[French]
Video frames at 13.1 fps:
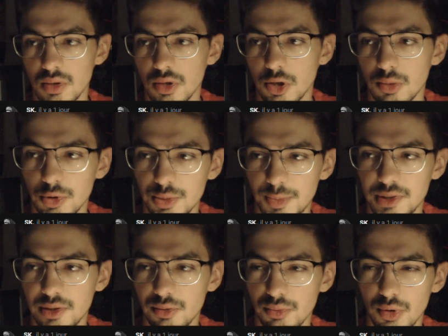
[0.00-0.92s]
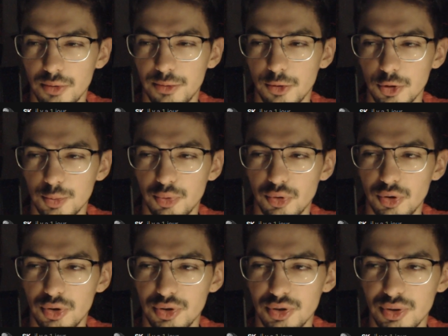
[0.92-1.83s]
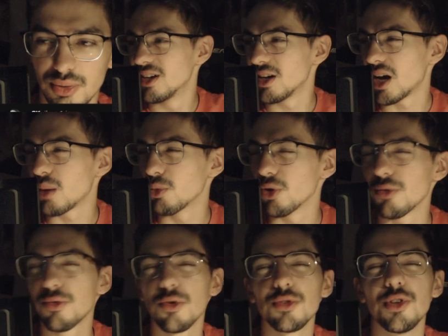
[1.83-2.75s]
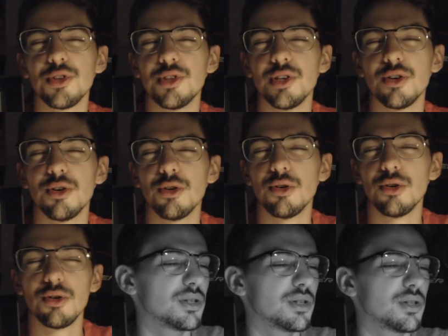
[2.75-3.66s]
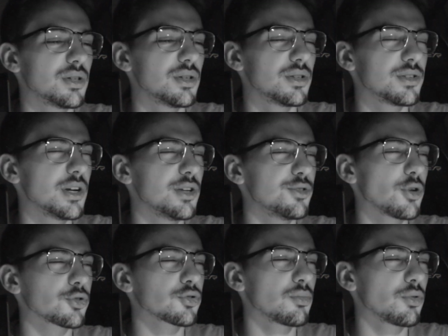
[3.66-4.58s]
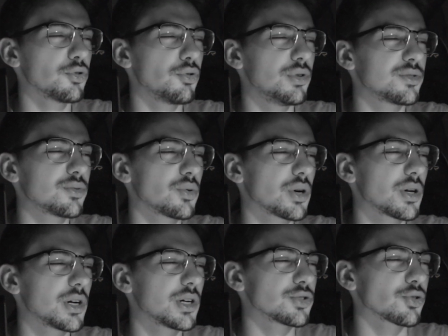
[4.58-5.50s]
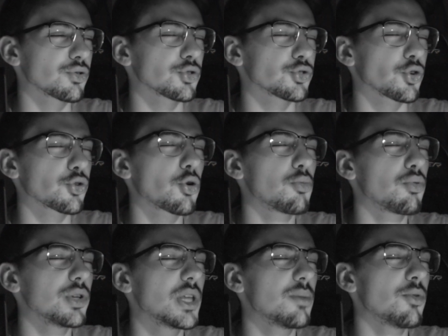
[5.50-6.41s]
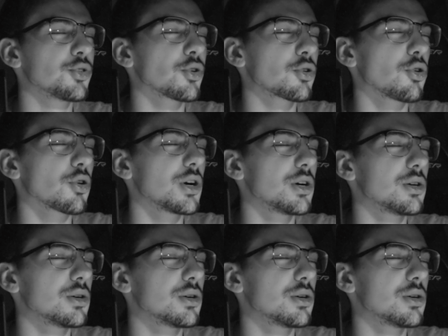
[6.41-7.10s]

Comment se passait ton enfance, Pologne Ah, mon enfance, c'était... Euh, c'était les heures sombres de l'histoire, là. J'entends le bruit des bottes encore, là.